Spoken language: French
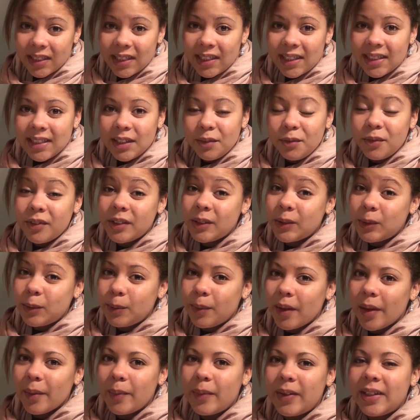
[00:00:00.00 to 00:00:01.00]
Ça me fait
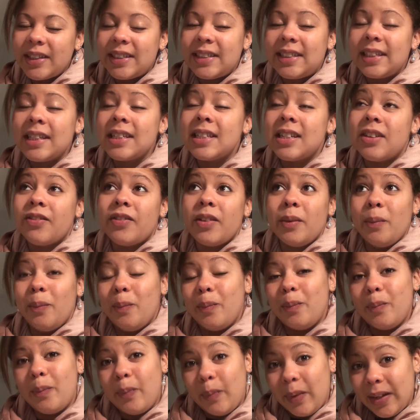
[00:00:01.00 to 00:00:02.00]
super plaisir, ça fait
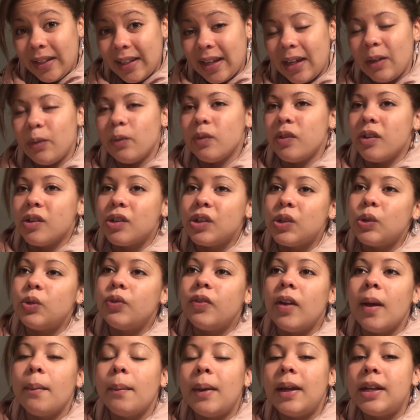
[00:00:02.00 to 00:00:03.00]
pas très longtemps que j'ai
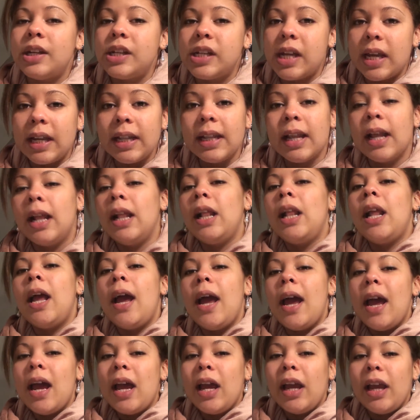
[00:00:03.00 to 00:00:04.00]
ouvert ma chaîne.
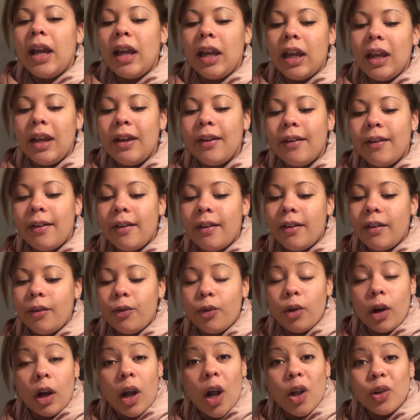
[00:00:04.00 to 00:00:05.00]
Et
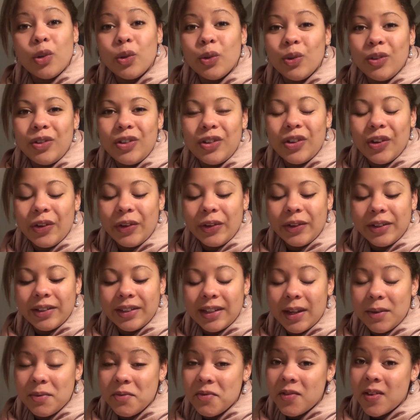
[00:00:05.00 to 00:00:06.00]
voilà, donc
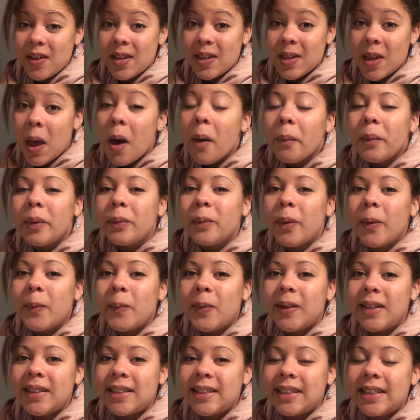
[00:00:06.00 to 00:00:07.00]
ça me fait énormément
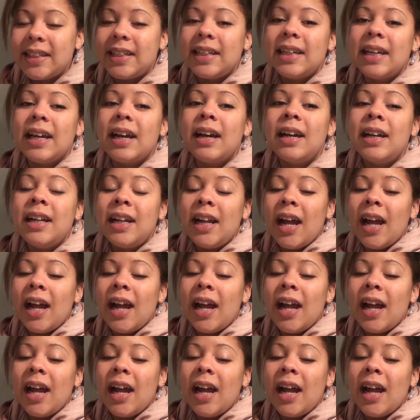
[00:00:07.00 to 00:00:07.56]
plaisir